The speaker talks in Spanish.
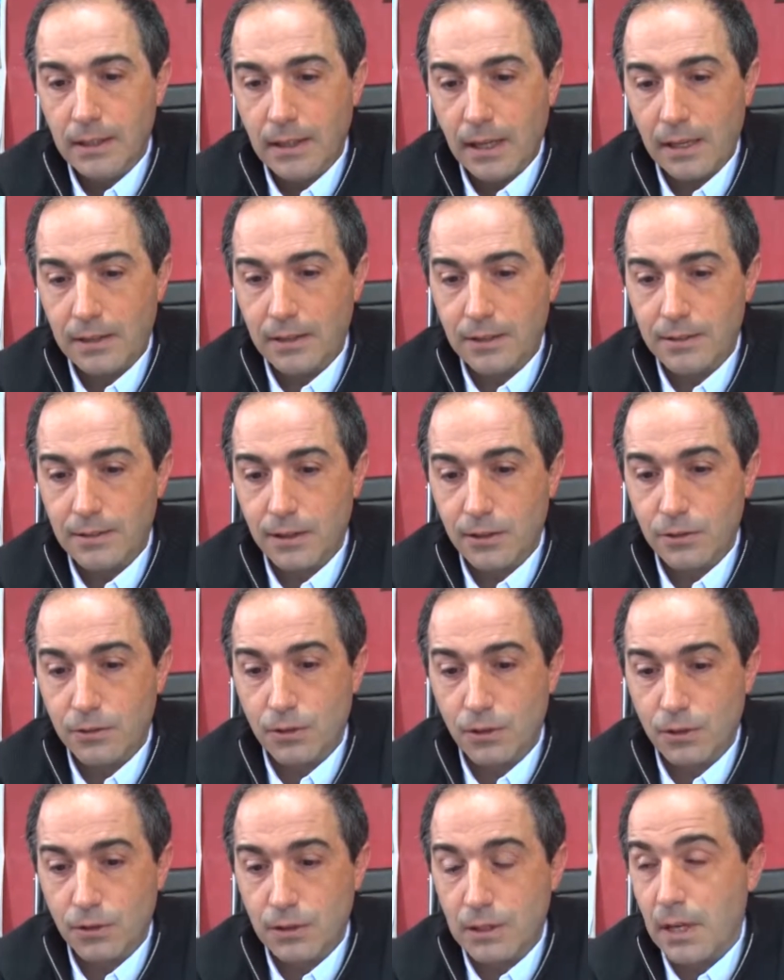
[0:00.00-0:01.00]
este
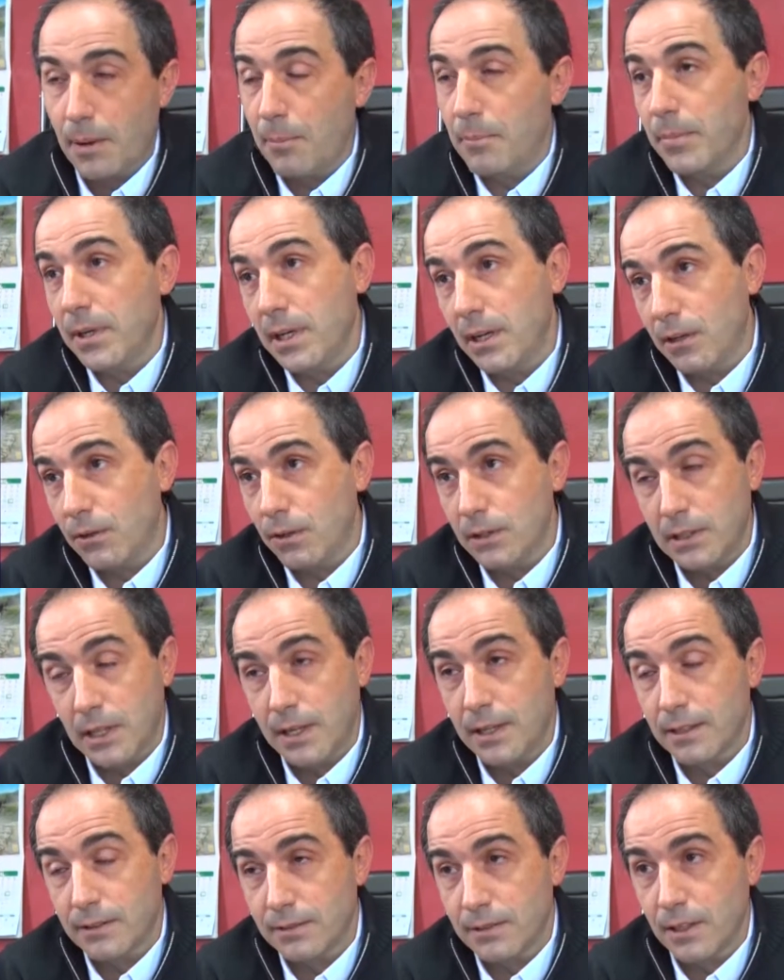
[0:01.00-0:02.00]
sector tan viejo y
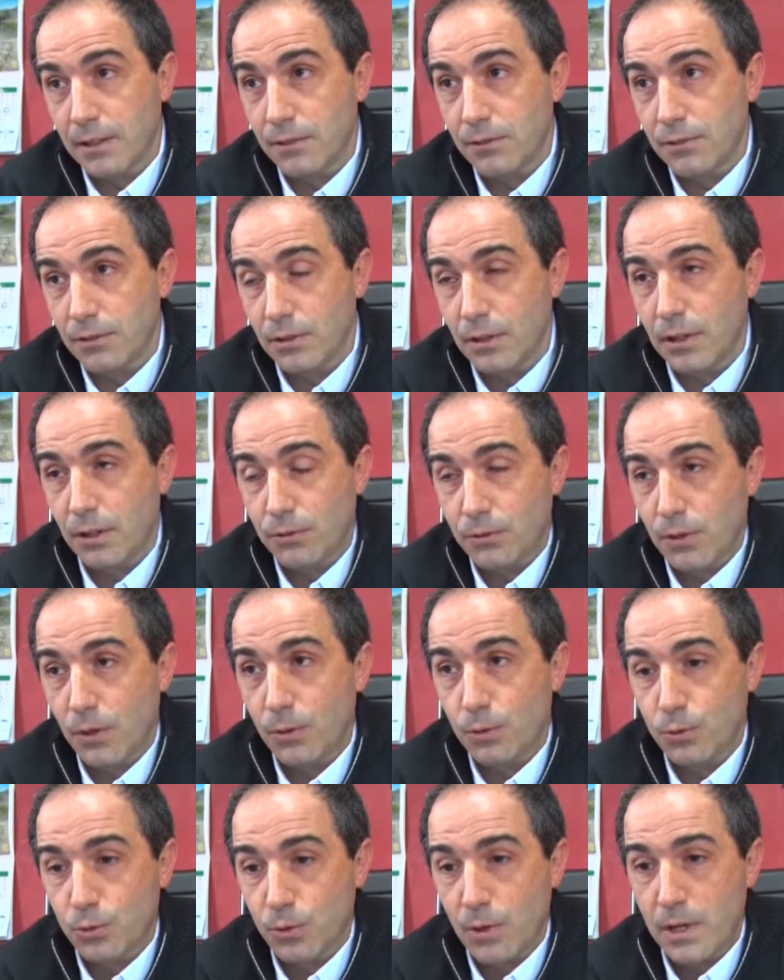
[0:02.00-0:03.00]
tan extenso en la ciudad
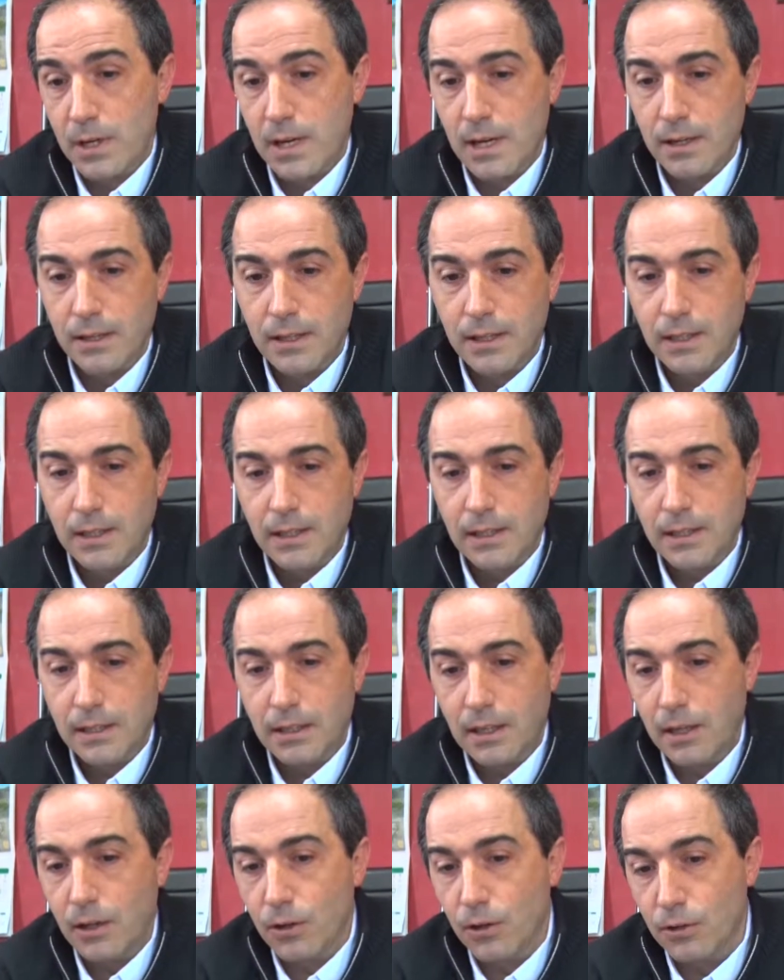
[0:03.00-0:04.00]
de Ushuaia
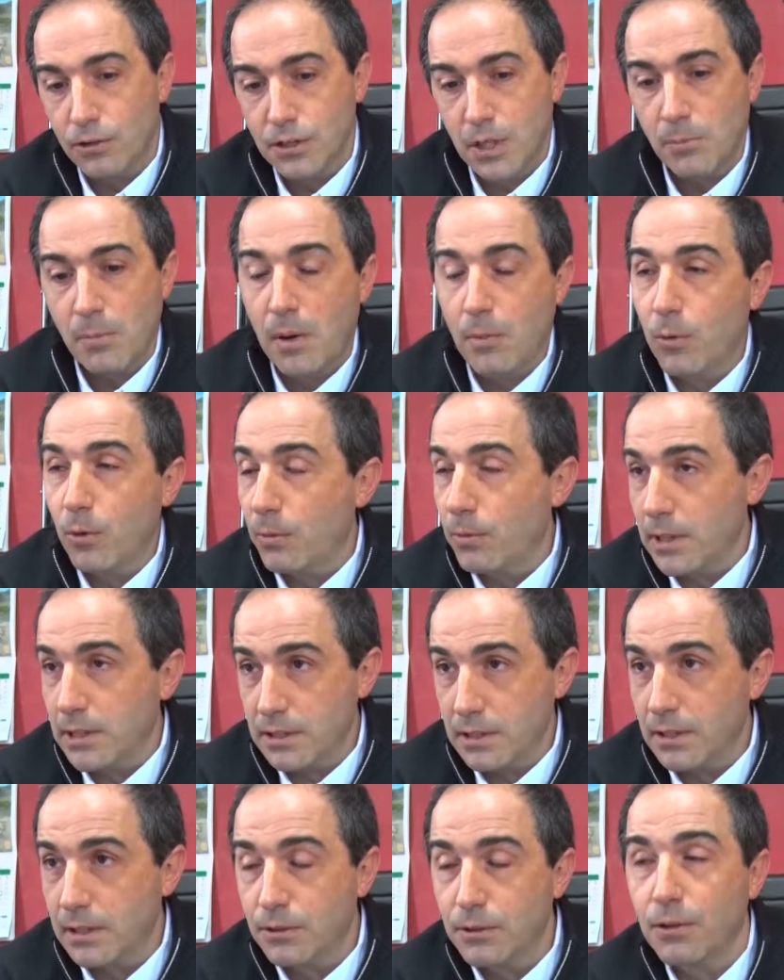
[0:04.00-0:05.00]
que lo llamamos
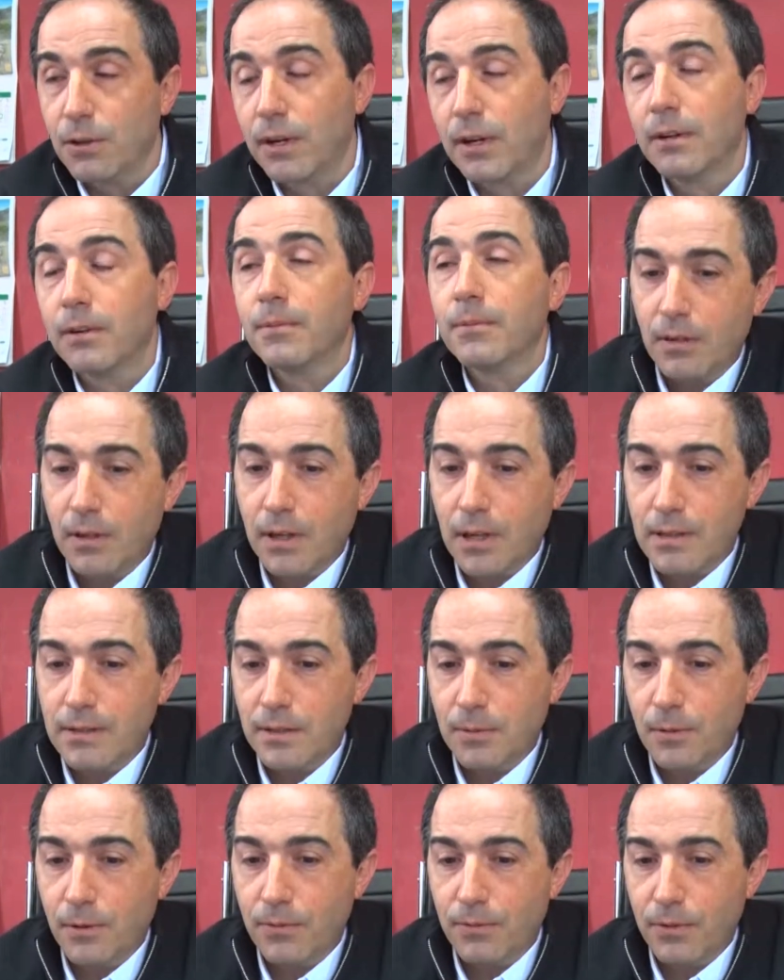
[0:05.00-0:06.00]
Valle de Andorra. Lo que
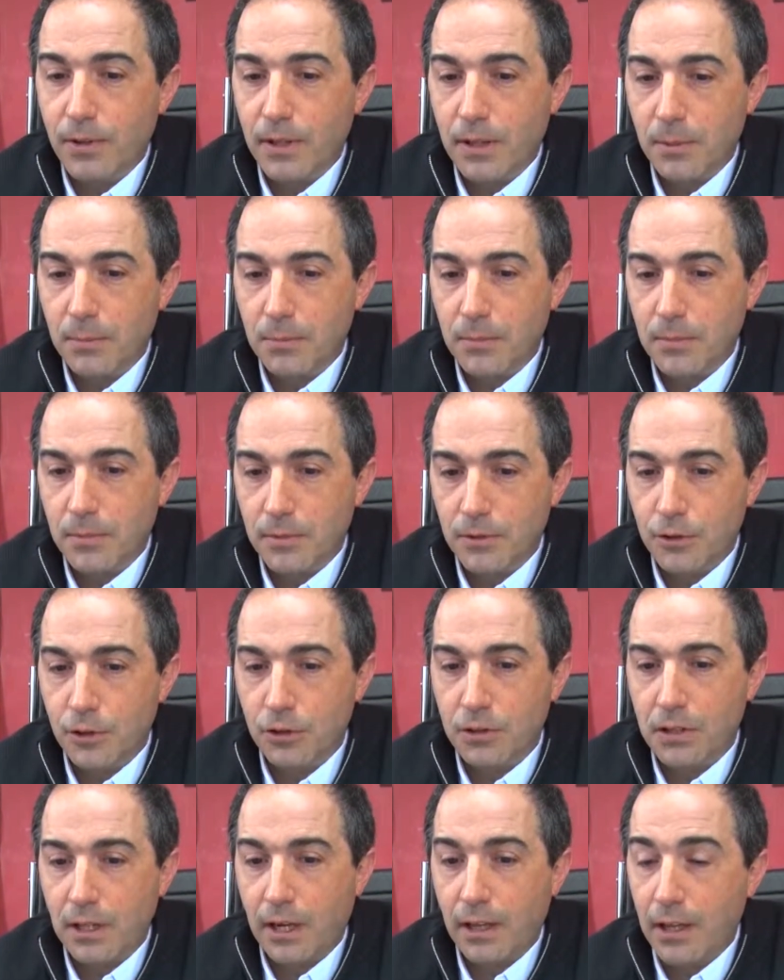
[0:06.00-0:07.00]
hicimos fue
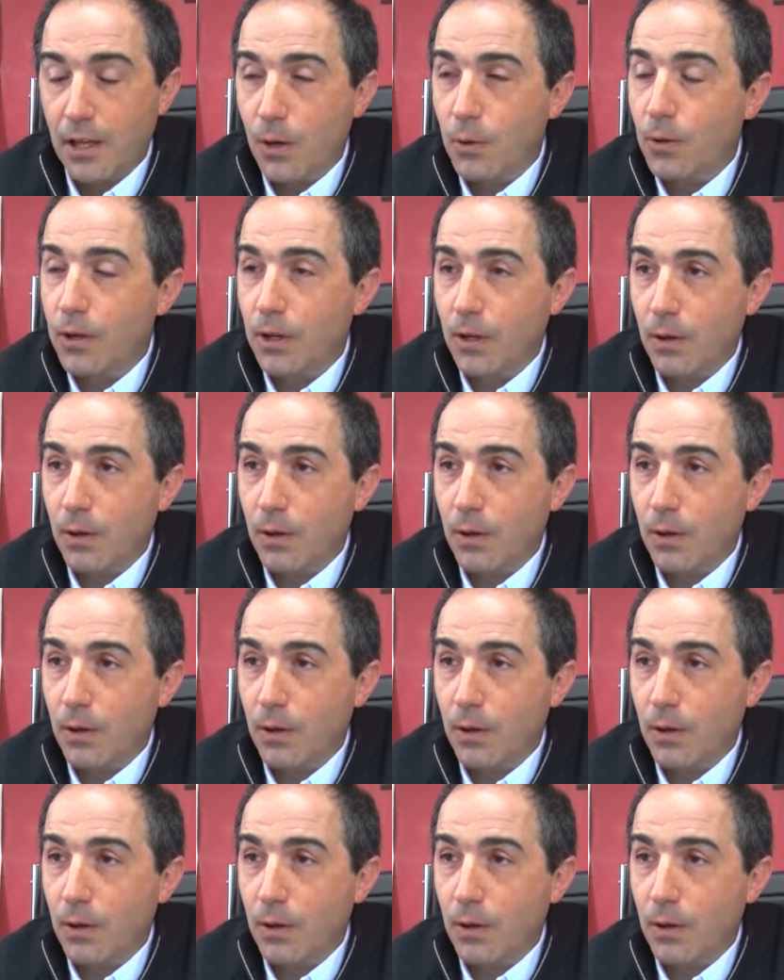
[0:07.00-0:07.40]
dotar de agua y